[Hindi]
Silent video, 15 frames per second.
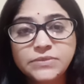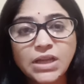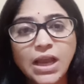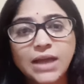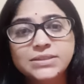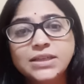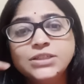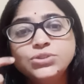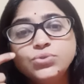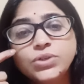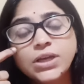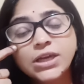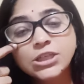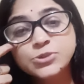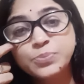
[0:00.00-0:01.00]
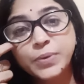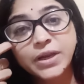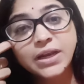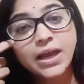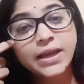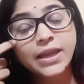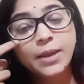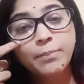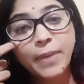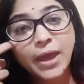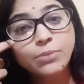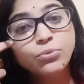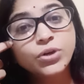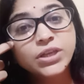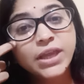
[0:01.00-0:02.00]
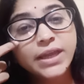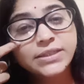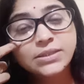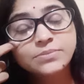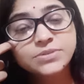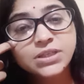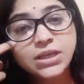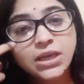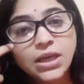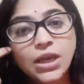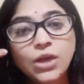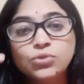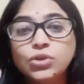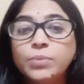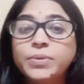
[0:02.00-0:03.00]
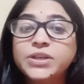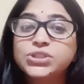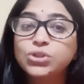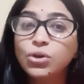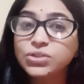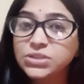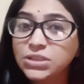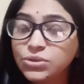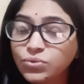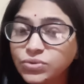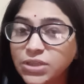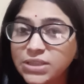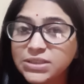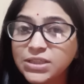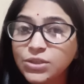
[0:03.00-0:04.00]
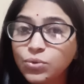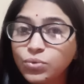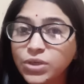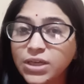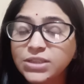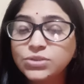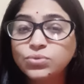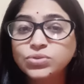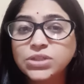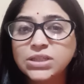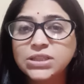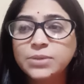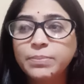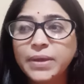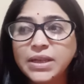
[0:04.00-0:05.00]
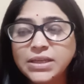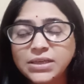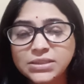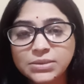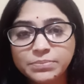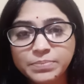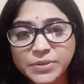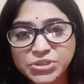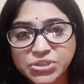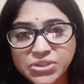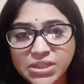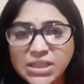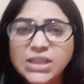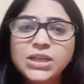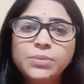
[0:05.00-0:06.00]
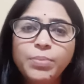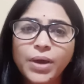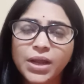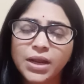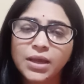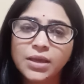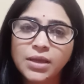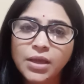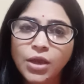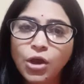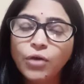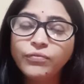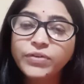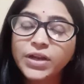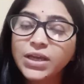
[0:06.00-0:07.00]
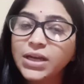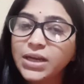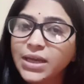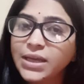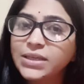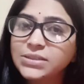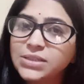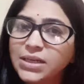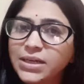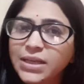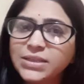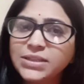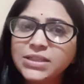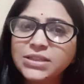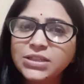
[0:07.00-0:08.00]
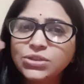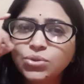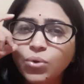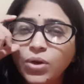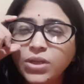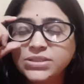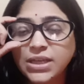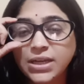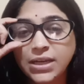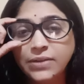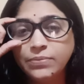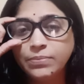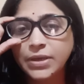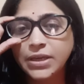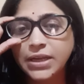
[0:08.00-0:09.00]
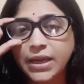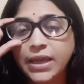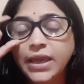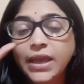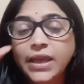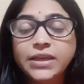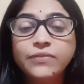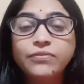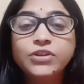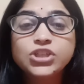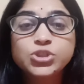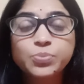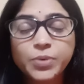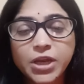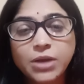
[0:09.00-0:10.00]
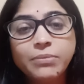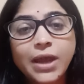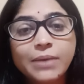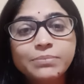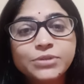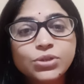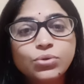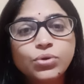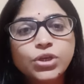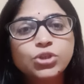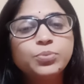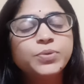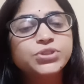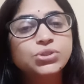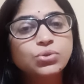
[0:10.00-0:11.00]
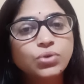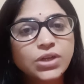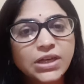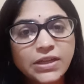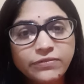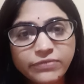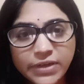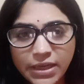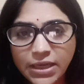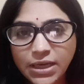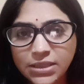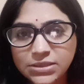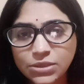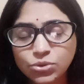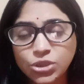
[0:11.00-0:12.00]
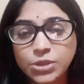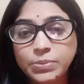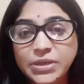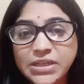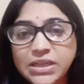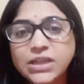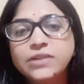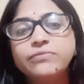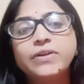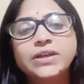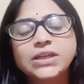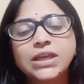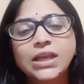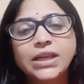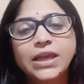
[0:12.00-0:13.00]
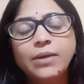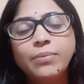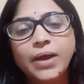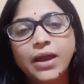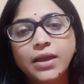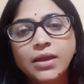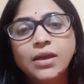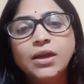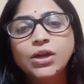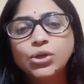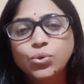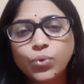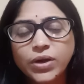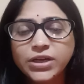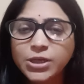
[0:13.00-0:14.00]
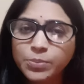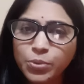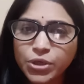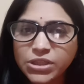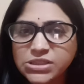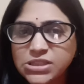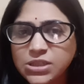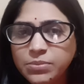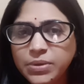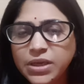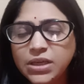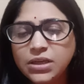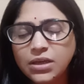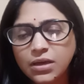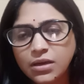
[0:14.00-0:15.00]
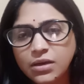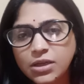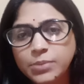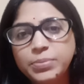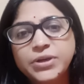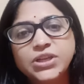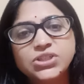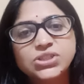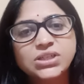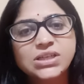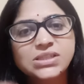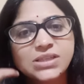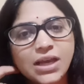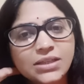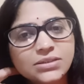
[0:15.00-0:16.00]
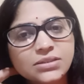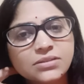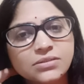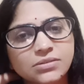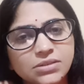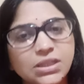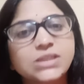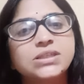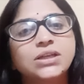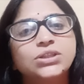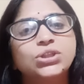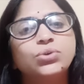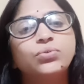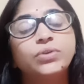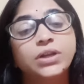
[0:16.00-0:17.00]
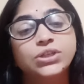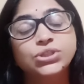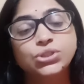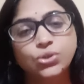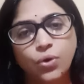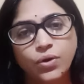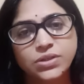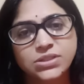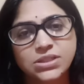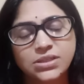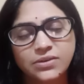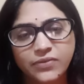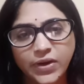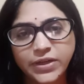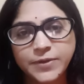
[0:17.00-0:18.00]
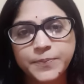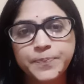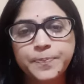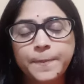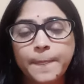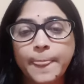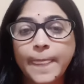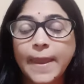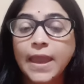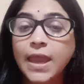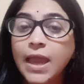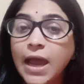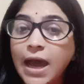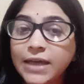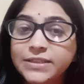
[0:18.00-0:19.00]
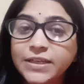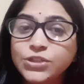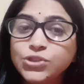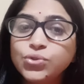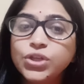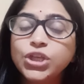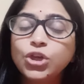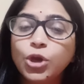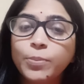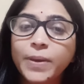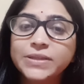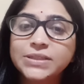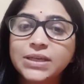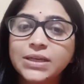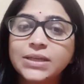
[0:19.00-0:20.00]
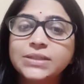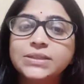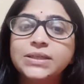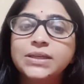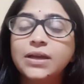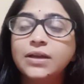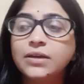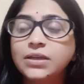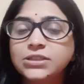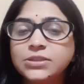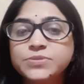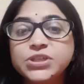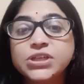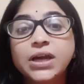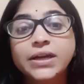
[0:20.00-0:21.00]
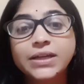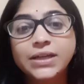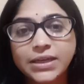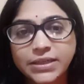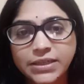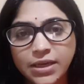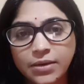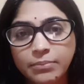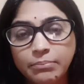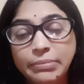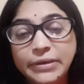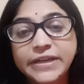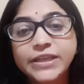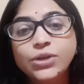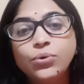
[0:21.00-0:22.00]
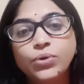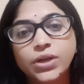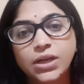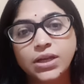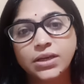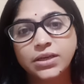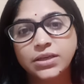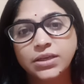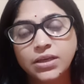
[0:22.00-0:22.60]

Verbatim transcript: अदर इंजरी अगर स्प्रेन आ गया पैर मुड़ गया एकदम से तो हम रेस्टॉक्स के थ्रू जाते हैं रूटा के थ्रू जाते हैं पहले कदम पेशेंट रख ही नहीं पा रहा और फिर अगर रख के चल रहा है धीरे धीरे थोड़ा सा रिलीफ लग रहा है या फिर स्प्रेन में आप देखोगे तो पेशेंट को रिलीफ नहीं लगता तो इमीडिएट इफेक्ट के लिए आप 200 पोटेंसी में रिपीटिशन के साथ दे सकते हो रेस्टॉक्स राइट अदर इंजुरी की और बात कर लेते हैं अगर एकदम से कट लग गया ब्लीडिंग होने लग गई